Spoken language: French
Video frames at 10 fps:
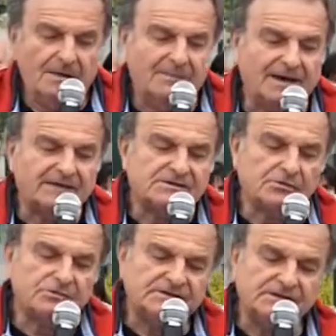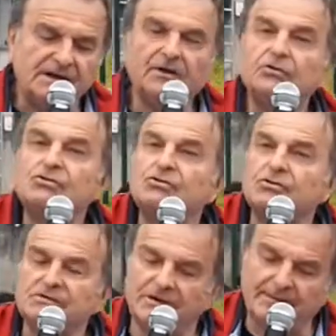Mais quelles sont aussi les
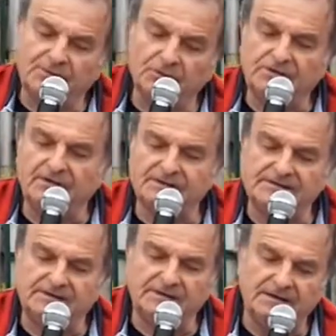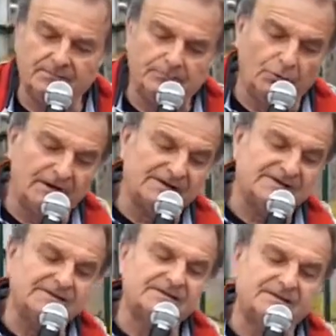ressources de la biodiversité pour
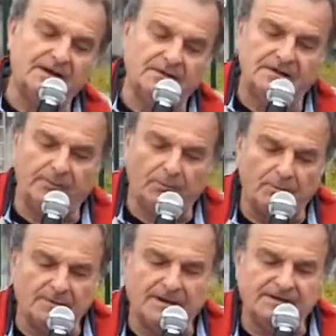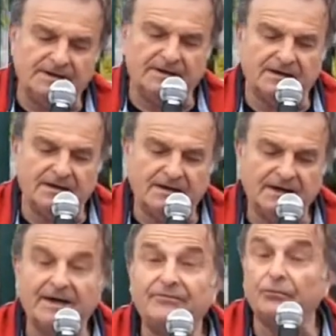résister à une telle problématique
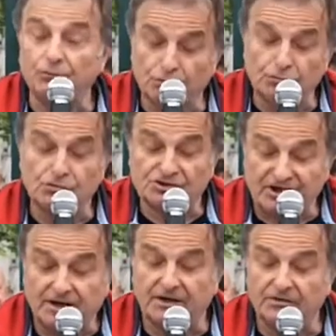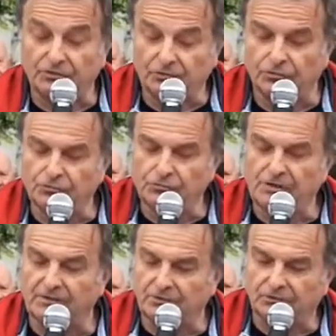et avons-nous, chacun d'entre nous,
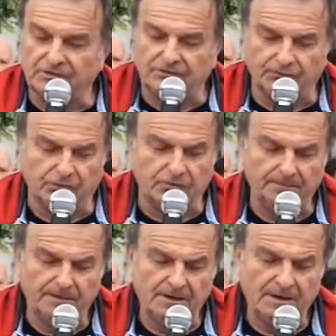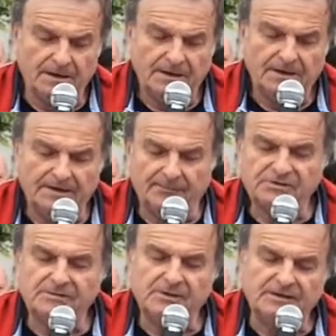à notre niveau, des
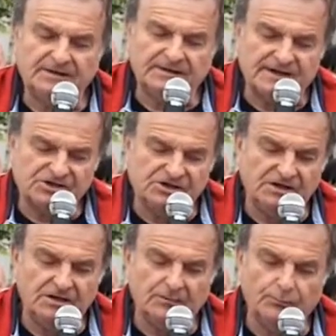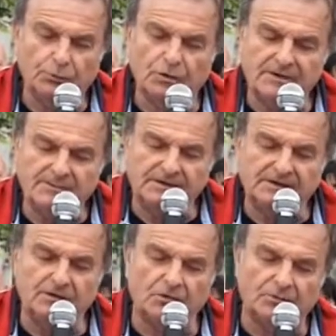possibilités d'agir pour
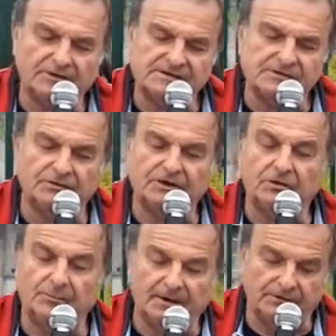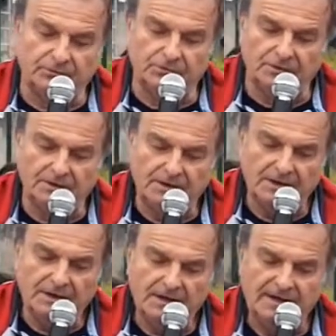limiter l'augmentation des températures
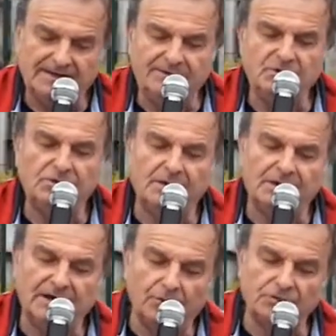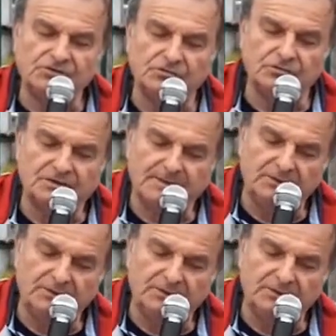et diminuer l'érosion de la